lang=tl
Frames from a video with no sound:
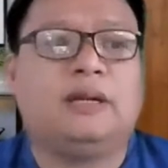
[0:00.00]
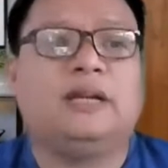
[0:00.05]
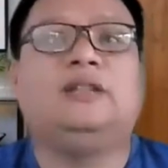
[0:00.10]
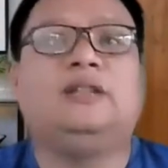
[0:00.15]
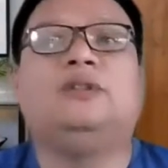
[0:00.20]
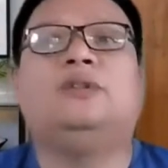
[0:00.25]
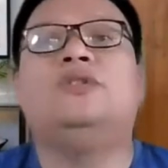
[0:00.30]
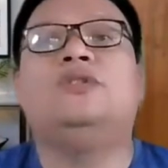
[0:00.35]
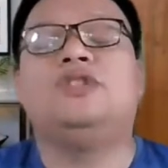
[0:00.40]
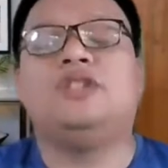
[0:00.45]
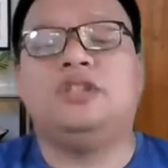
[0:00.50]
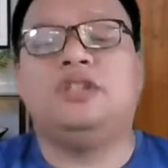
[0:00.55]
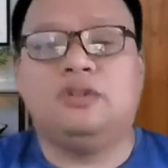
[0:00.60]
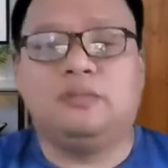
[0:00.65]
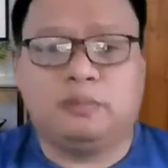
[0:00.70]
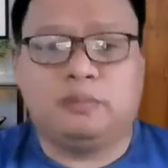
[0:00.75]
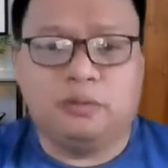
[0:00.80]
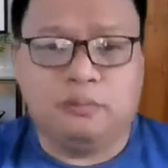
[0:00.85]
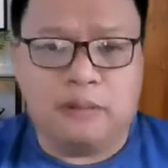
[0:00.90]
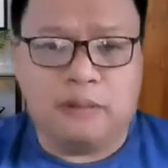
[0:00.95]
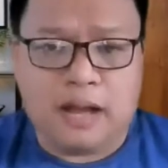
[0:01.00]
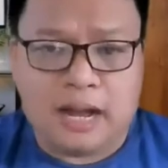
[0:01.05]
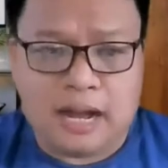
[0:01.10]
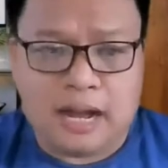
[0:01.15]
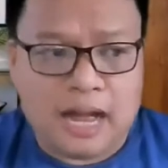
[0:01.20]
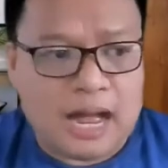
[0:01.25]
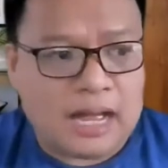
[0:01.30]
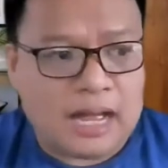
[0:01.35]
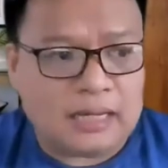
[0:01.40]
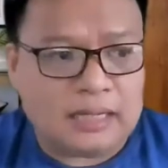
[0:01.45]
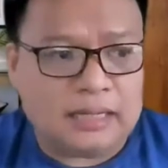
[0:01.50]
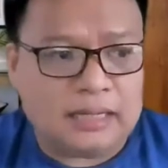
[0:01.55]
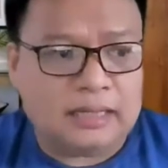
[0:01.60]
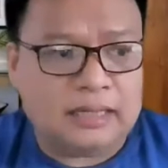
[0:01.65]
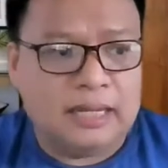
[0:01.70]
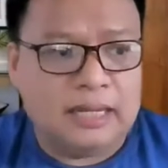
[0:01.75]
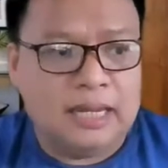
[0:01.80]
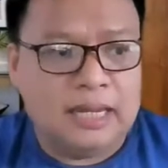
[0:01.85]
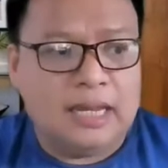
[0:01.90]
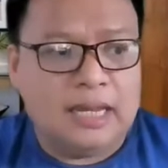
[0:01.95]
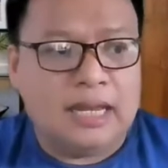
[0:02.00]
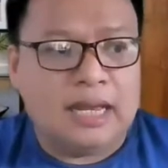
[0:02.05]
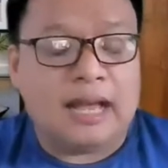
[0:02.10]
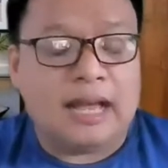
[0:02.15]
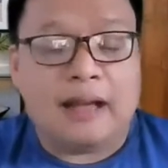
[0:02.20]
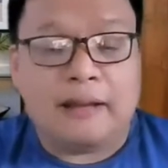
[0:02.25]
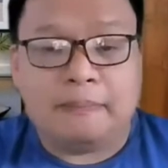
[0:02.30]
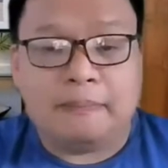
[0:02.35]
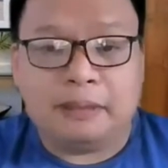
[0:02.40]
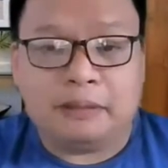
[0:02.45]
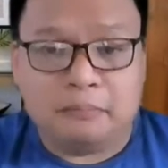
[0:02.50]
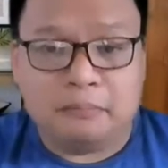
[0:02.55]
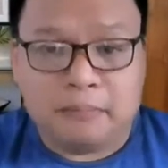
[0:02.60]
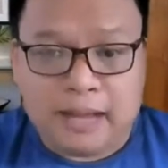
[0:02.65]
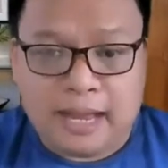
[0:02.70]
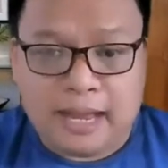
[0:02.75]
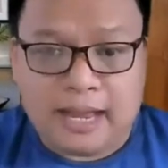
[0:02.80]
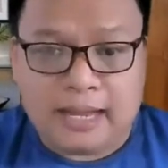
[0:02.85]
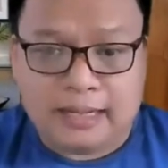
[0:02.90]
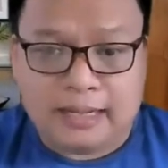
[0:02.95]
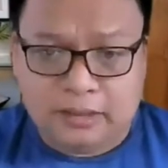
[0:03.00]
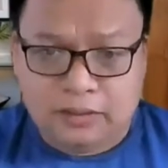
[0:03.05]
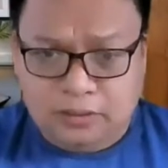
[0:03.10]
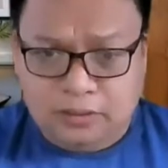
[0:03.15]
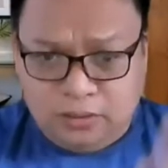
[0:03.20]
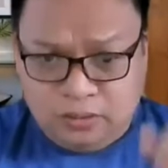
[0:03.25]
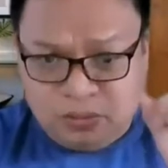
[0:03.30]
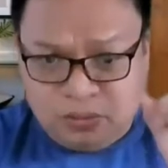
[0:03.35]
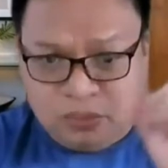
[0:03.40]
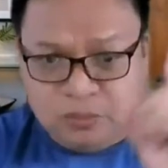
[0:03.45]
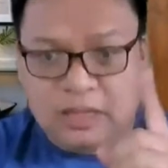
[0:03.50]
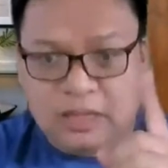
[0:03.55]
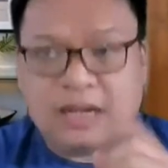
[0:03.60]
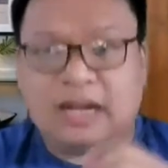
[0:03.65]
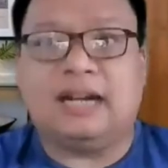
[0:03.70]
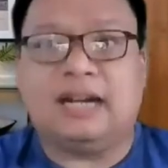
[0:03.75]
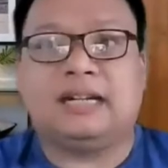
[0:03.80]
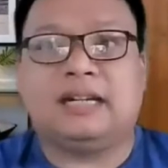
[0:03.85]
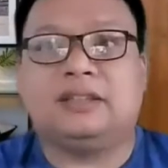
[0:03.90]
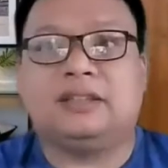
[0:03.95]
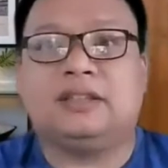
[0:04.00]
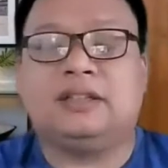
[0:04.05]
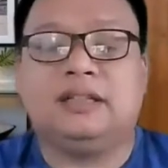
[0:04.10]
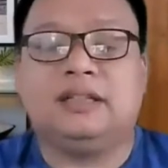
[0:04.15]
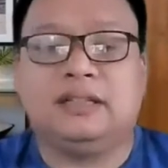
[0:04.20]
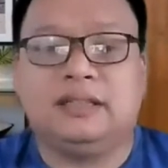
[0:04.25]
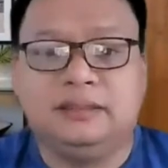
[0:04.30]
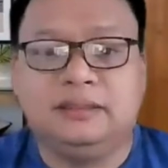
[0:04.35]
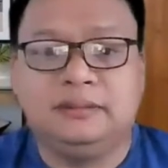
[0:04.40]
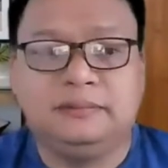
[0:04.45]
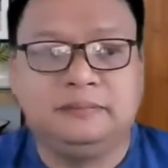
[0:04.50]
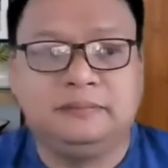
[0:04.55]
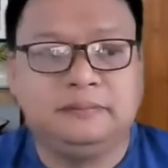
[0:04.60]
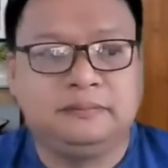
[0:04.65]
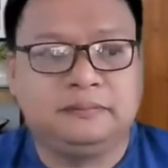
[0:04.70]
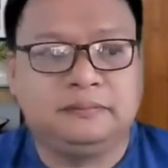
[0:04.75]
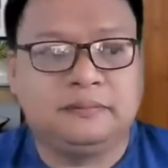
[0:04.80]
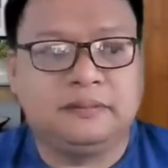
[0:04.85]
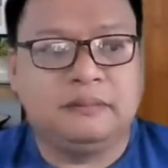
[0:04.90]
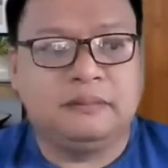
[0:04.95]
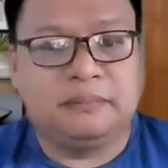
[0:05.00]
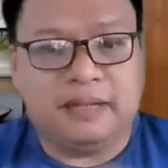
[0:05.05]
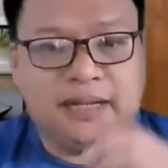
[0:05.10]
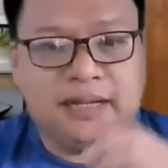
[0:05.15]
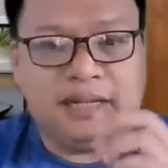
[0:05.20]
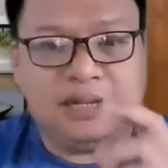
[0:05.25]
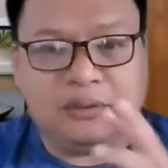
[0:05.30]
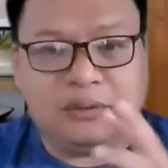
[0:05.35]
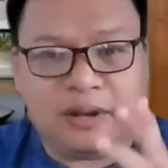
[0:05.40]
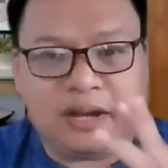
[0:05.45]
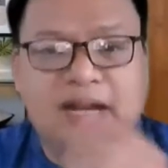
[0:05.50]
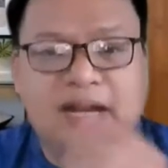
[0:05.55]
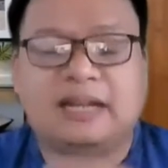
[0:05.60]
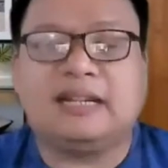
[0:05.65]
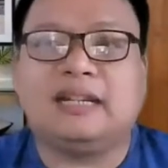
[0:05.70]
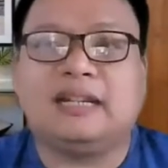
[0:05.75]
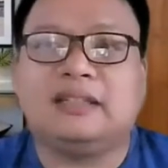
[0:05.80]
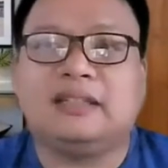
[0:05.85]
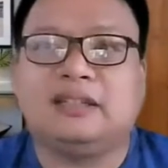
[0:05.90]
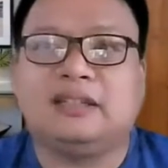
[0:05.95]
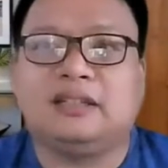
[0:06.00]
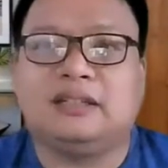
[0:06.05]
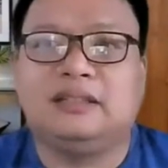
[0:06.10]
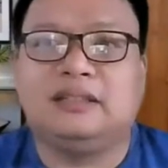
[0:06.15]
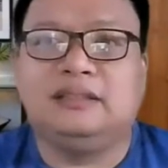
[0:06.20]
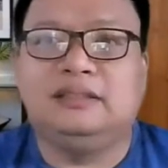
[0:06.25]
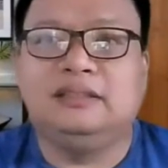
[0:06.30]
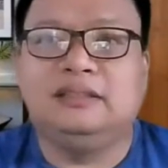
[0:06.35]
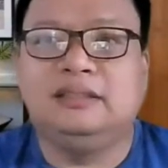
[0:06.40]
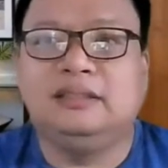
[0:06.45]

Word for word: Panginoon, sino po ba ang aking kapitbahay? Yun yung unang karakter. Pangalawang karakter